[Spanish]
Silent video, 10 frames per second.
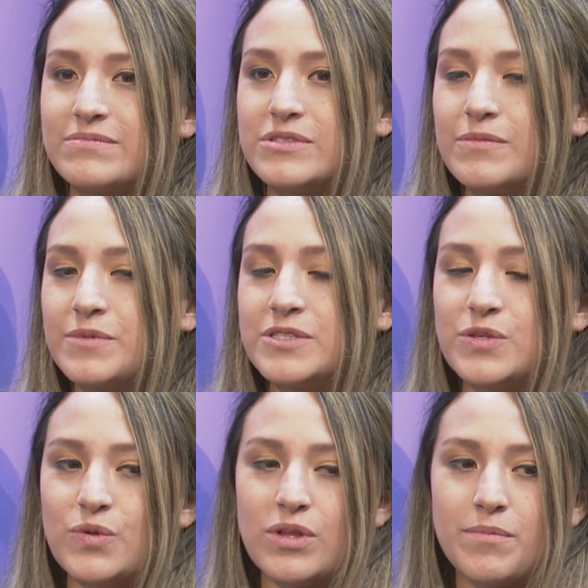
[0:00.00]
siempre he
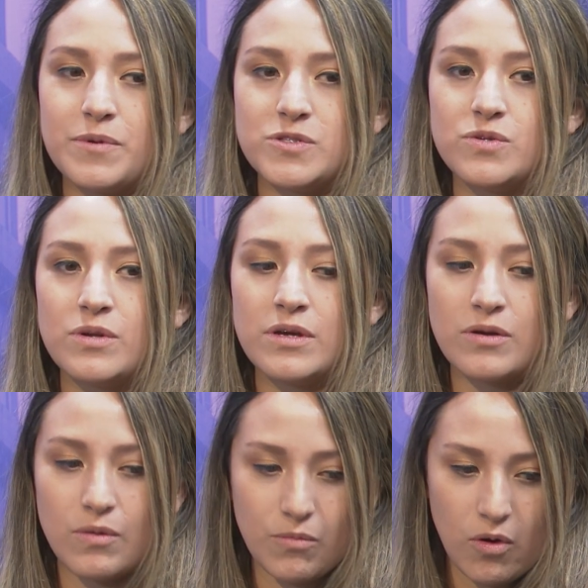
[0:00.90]
sido una persona
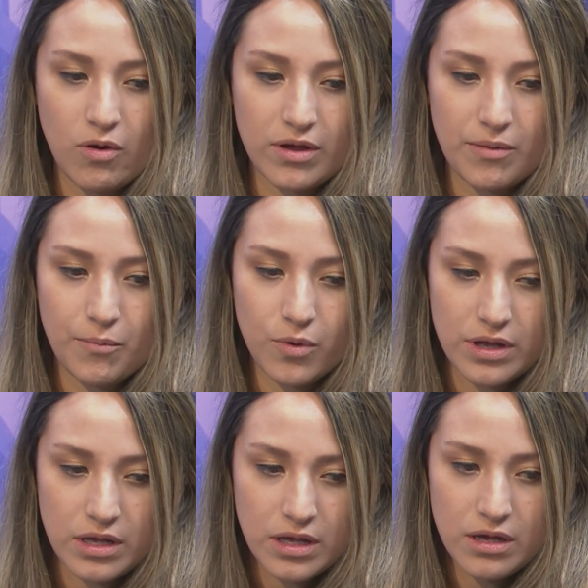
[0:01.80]
como que
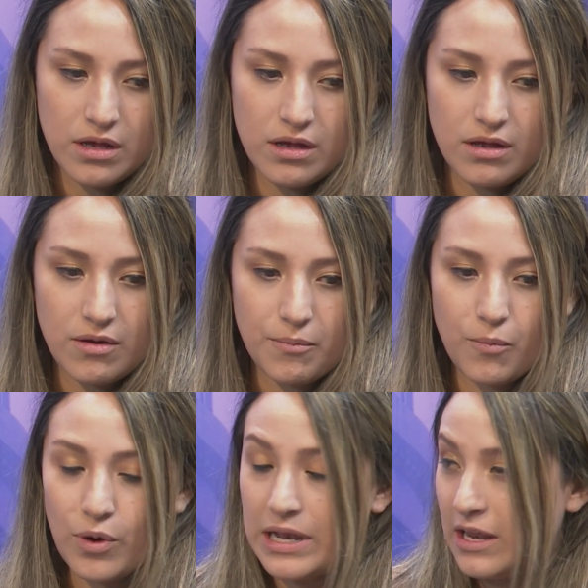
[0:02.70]
muy,
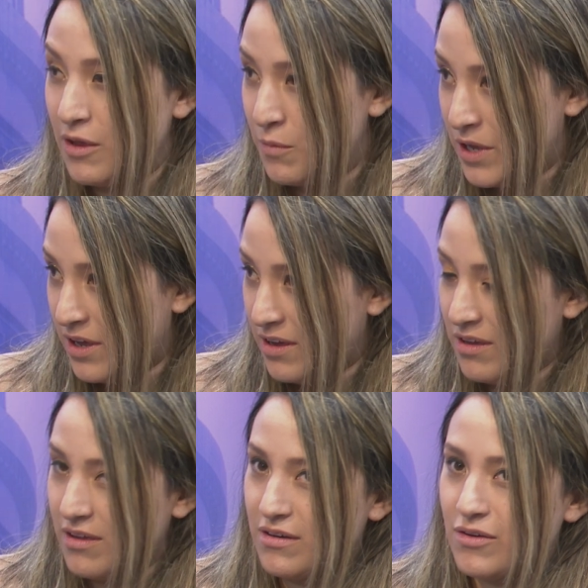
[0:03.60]
muy libre.
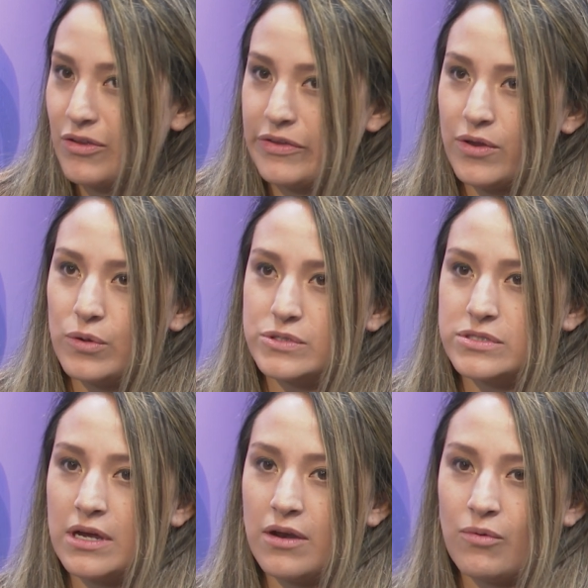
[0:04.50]
No quiero
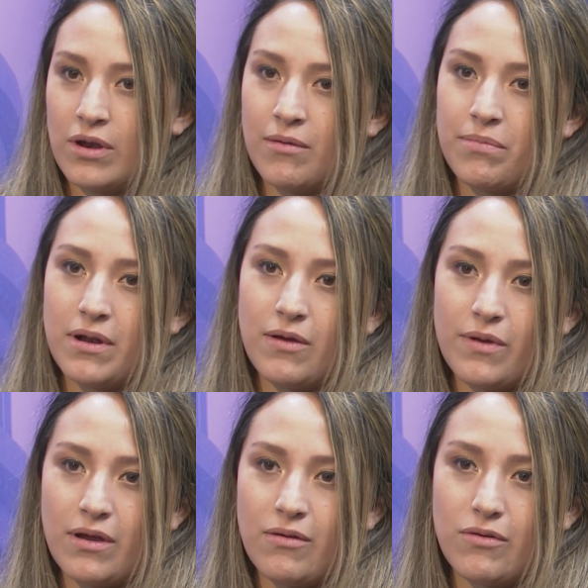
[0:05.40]
usar una
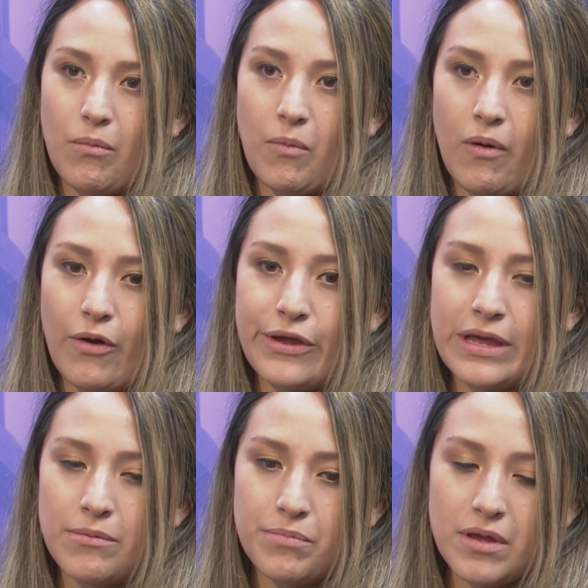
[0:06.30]
palabra como
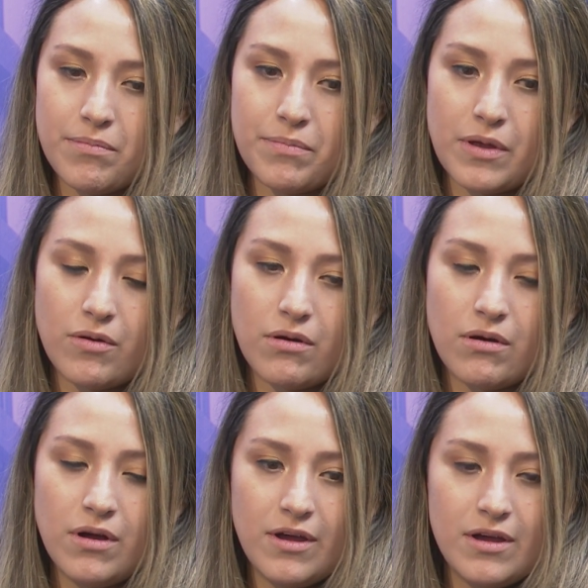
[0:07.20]
hippie,
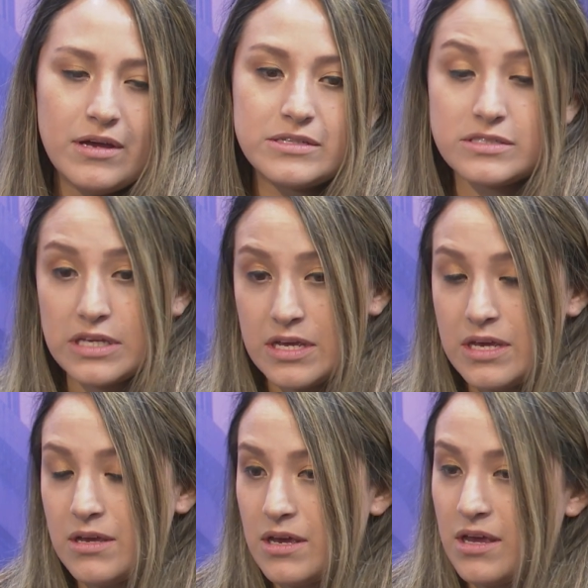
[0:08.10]
pero Sí,
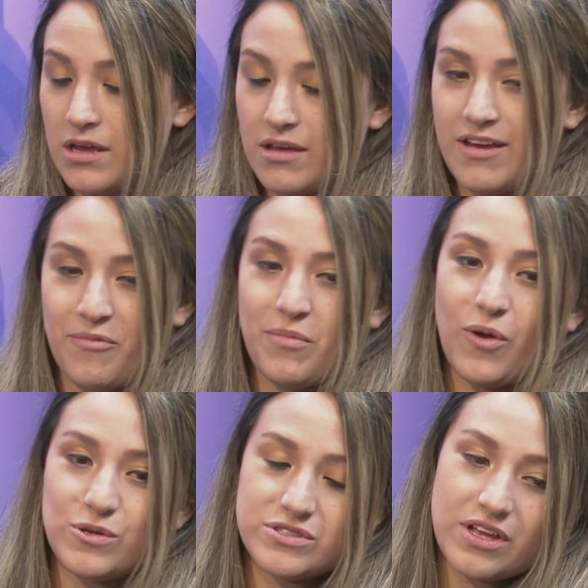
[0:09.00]
eh, me
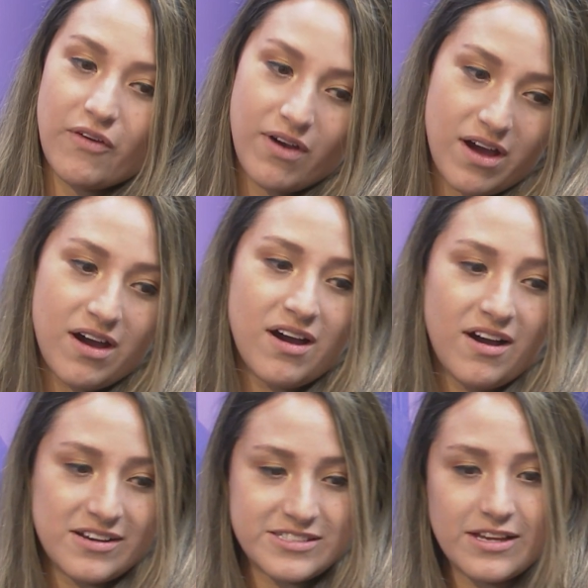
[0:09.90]

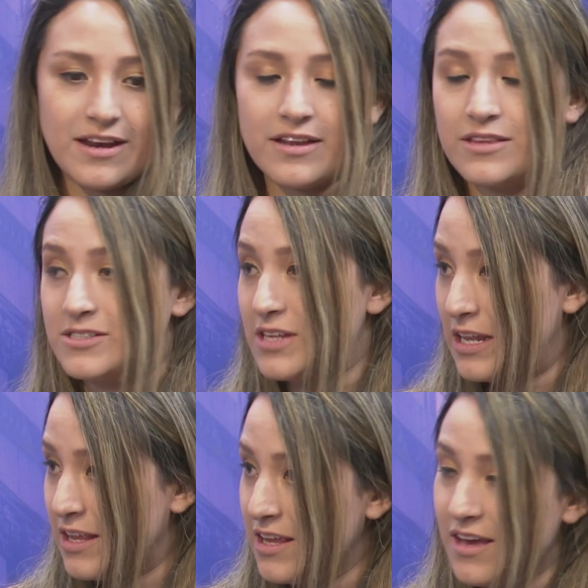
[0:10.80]
gustaba hacer
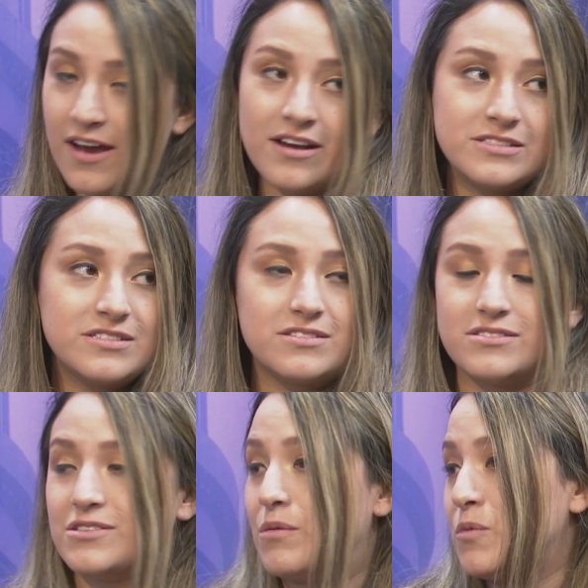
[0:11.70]
artesanías,
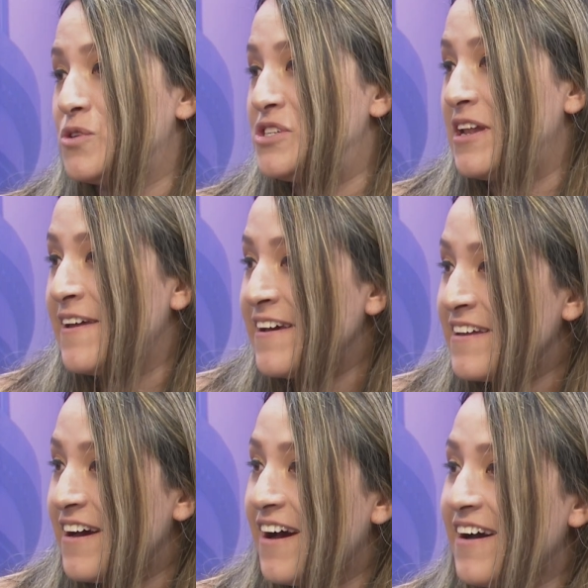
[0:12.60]
ser
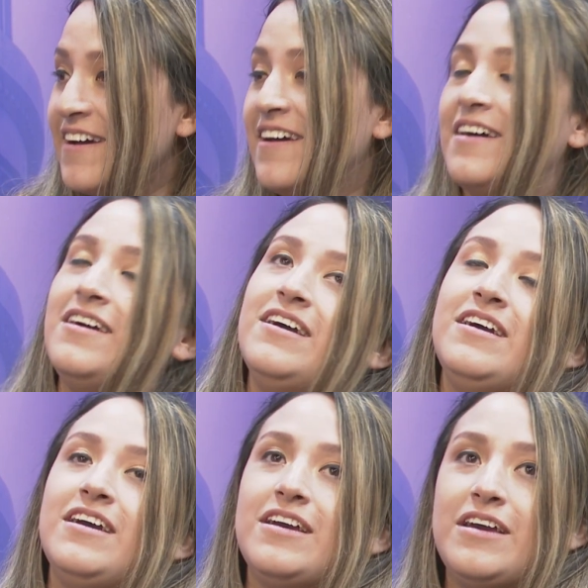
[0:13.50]
mochilera.
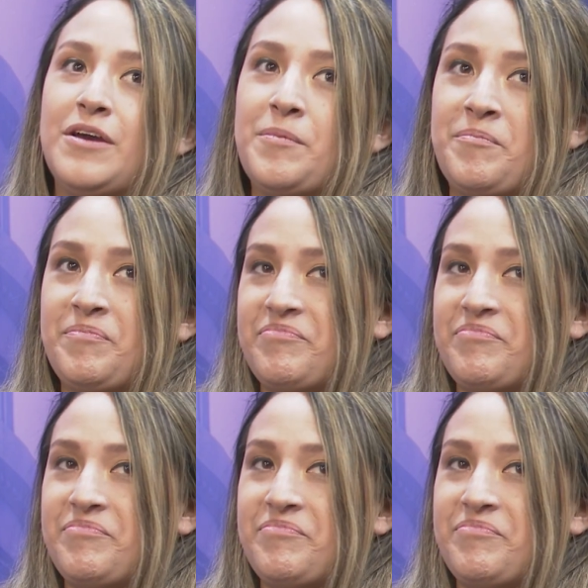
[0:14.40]
Em,